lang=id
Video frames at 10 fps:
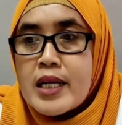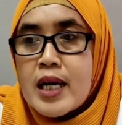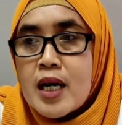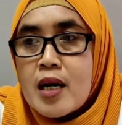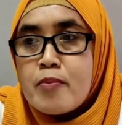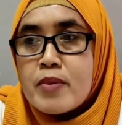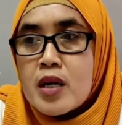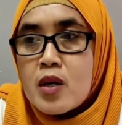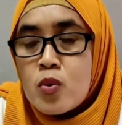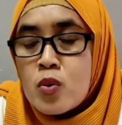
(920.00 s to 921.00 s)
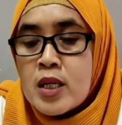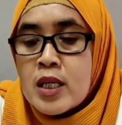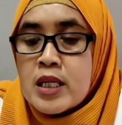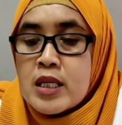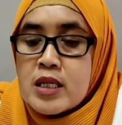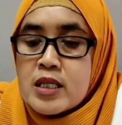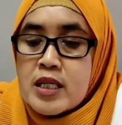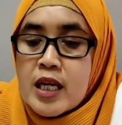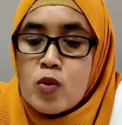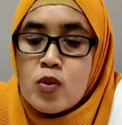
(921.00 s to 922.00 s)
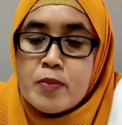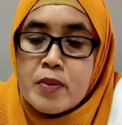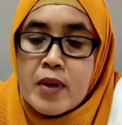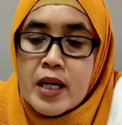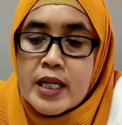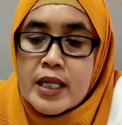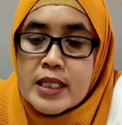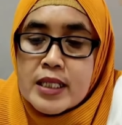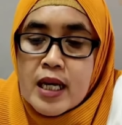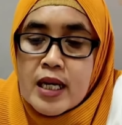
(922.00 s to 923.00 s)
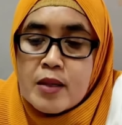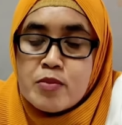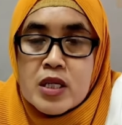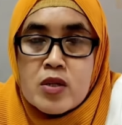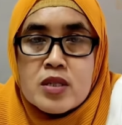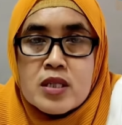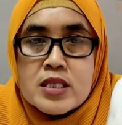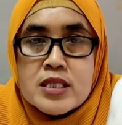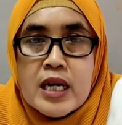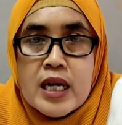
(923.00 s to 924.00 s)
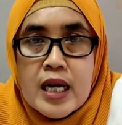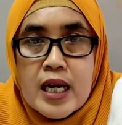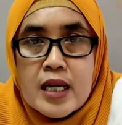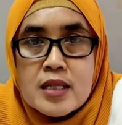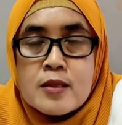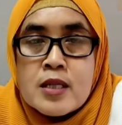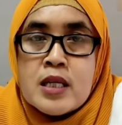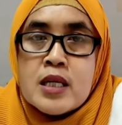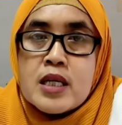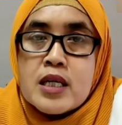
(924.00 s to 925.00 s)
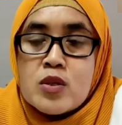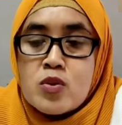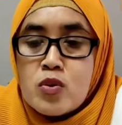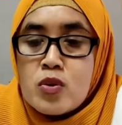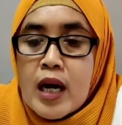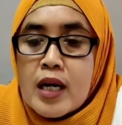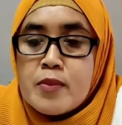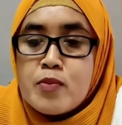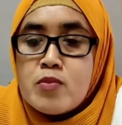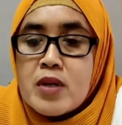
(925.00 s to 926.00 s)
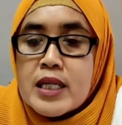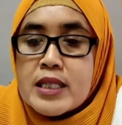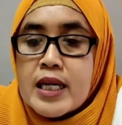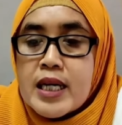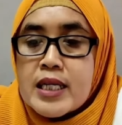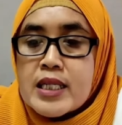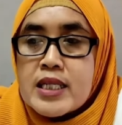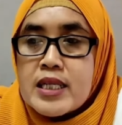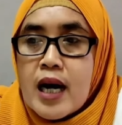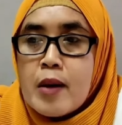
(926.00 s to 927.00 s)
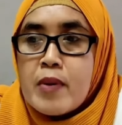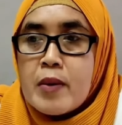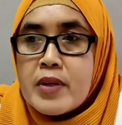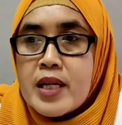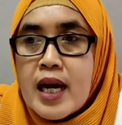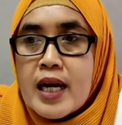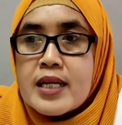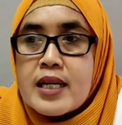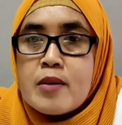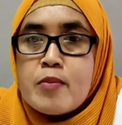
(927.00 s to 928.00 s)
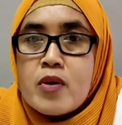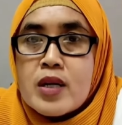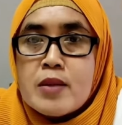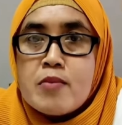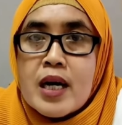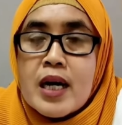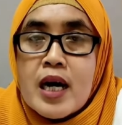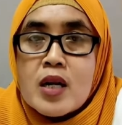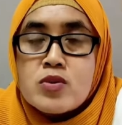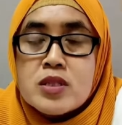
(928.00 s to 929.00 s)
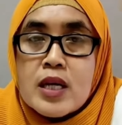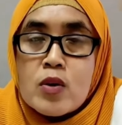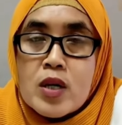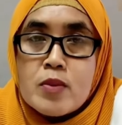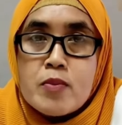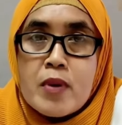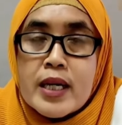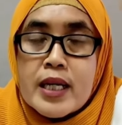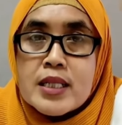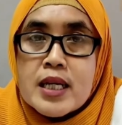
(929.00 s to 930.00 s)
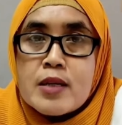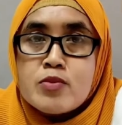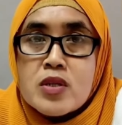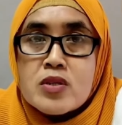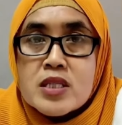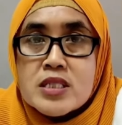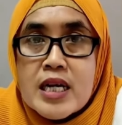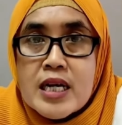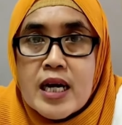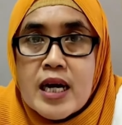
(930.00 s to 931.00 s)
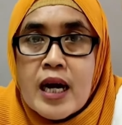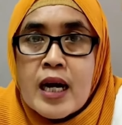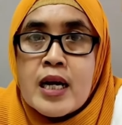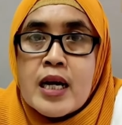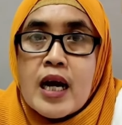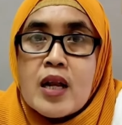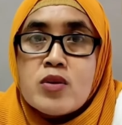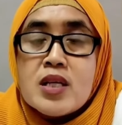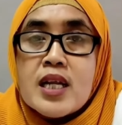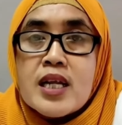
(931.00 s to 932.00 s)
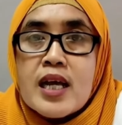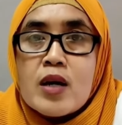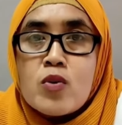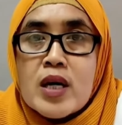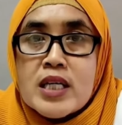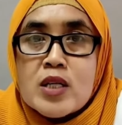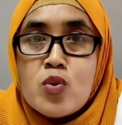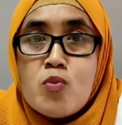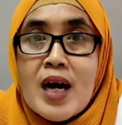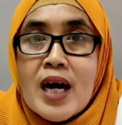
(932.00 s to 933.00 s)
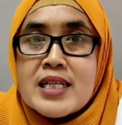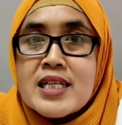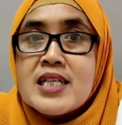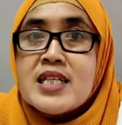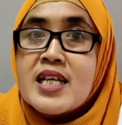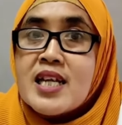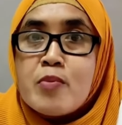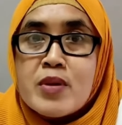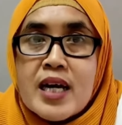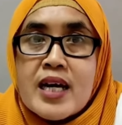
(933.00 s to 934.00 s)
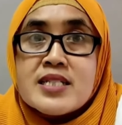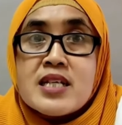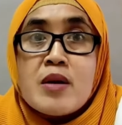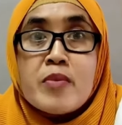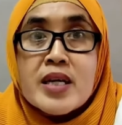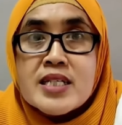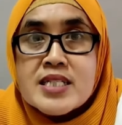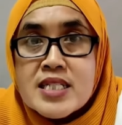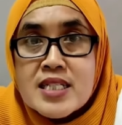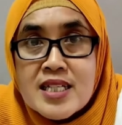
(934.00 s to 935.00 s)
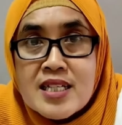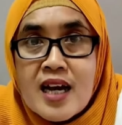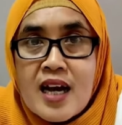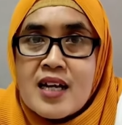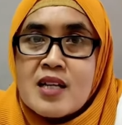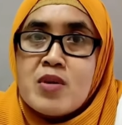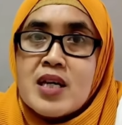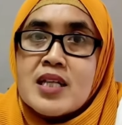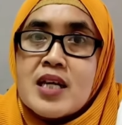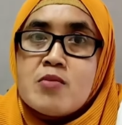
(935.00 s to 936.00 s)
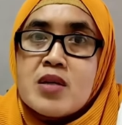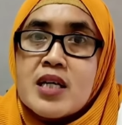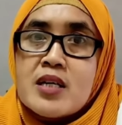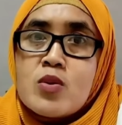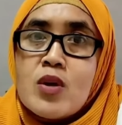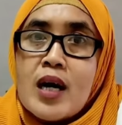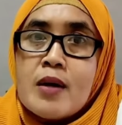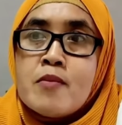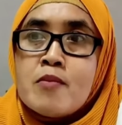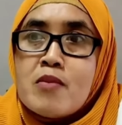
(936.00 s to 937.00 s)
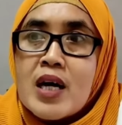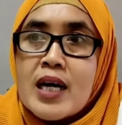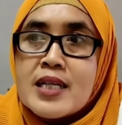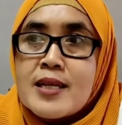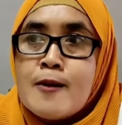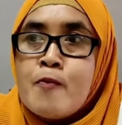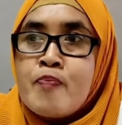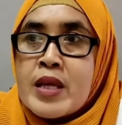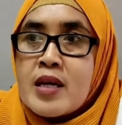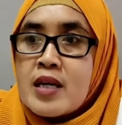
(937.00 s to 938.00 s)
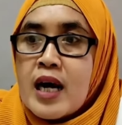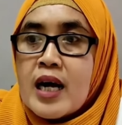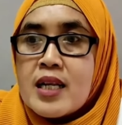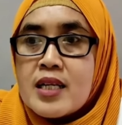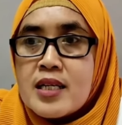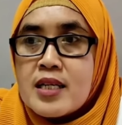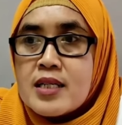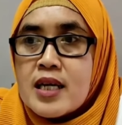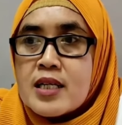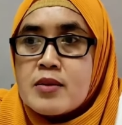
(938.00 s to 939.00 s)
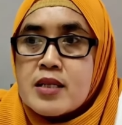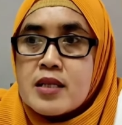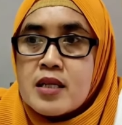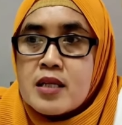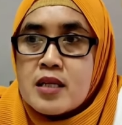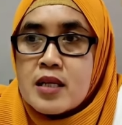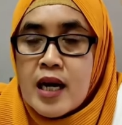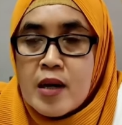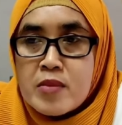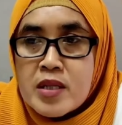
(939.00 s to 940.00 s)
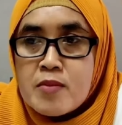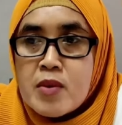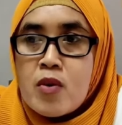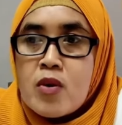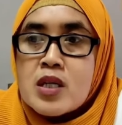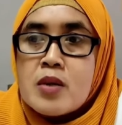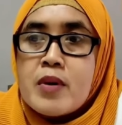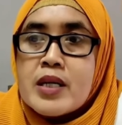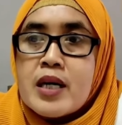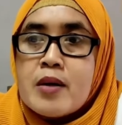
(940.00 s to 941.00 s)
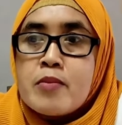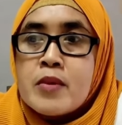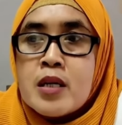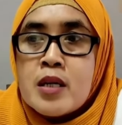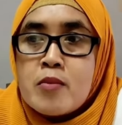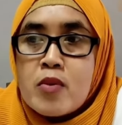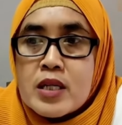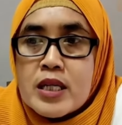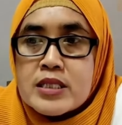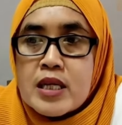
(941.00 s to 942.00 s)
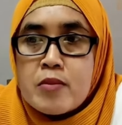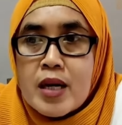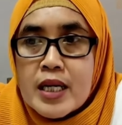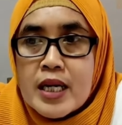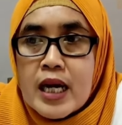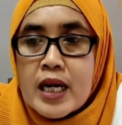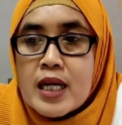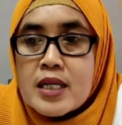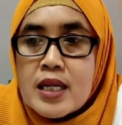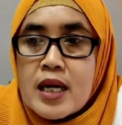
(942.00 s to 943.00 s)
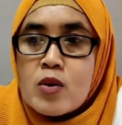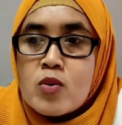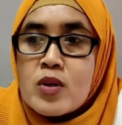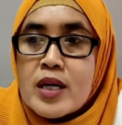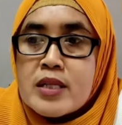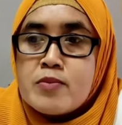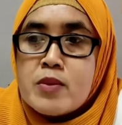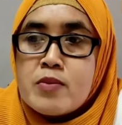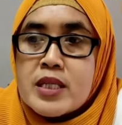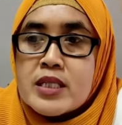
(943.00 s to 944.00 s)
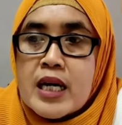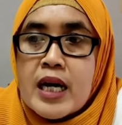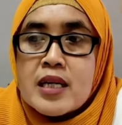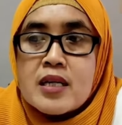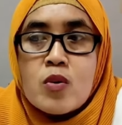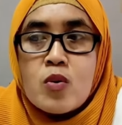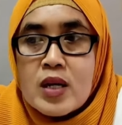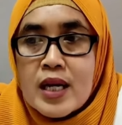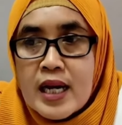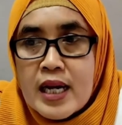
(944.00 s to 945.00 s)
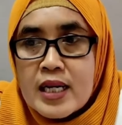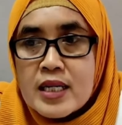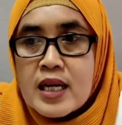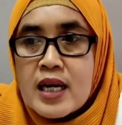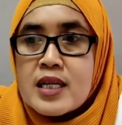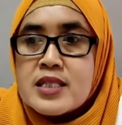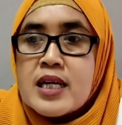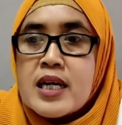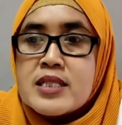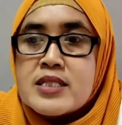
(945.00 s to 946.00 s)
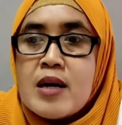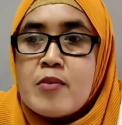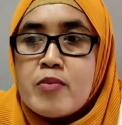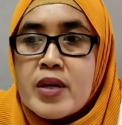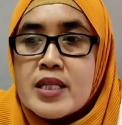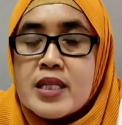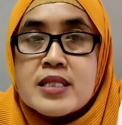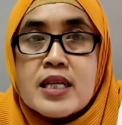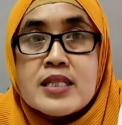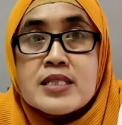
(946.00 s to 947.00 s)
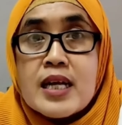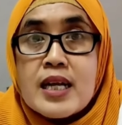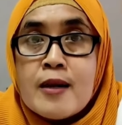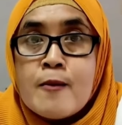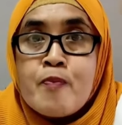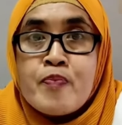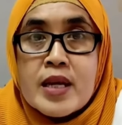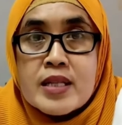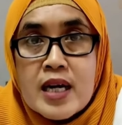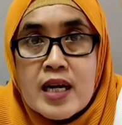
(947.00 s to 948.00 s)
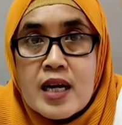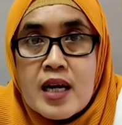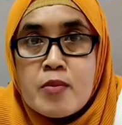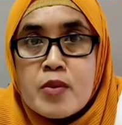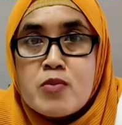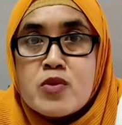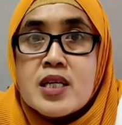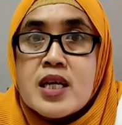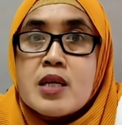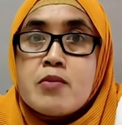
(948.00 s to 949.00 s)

Adakah perlu e, dilakukan pemanggilan terhadap calon tersangka? Itu ahli pun mengatakan, iya apabila ada laporan maka harus dilakukan pemanggilan terhadap calon tersangka. Kalau tidak dilakukan itu makanya inilah perkara sampai di sini. Ahli hmm. mengatakan begitu, ha. makanya e, ahli dari e, kami memohon kepada Polda Jabar agar dilakukan pemeriksaan ulang karena jangan sampai terjadi salah tangkap. Kemudian hmm.